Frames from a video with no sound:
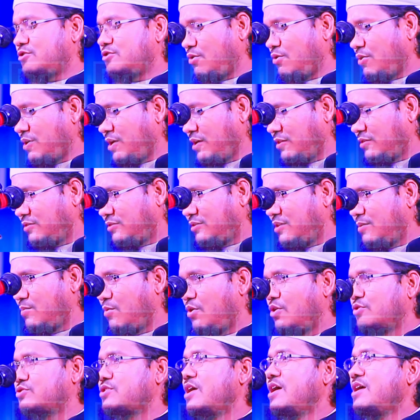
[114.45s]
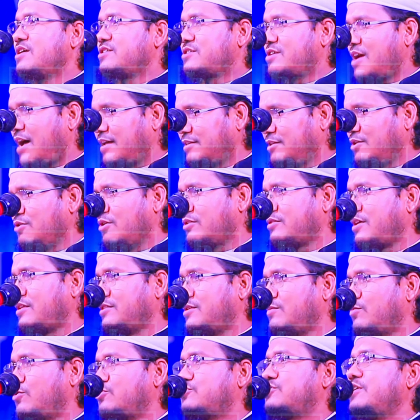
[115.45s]
শহীদ দিবস স্বাধীনতা
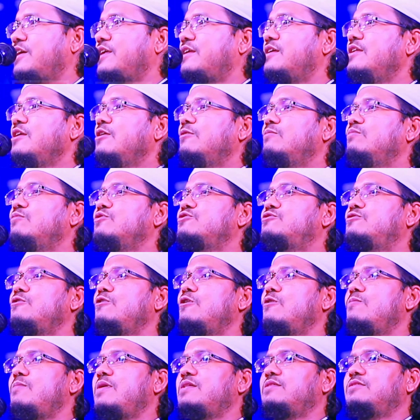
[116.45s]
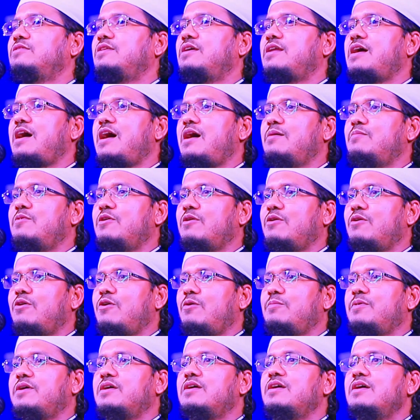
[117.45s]
দিবসের মুসলমানদের আমল
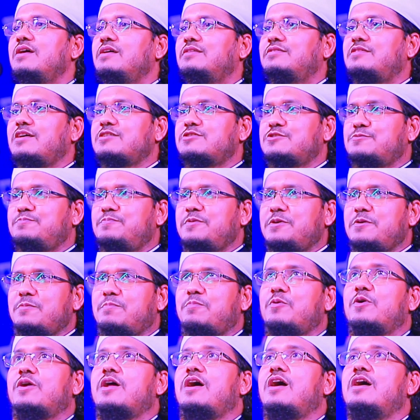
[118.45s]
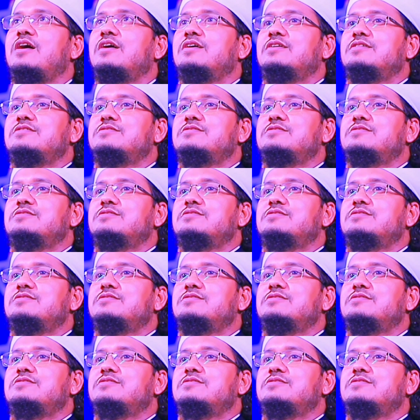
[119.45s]
হবে তসপি পড়া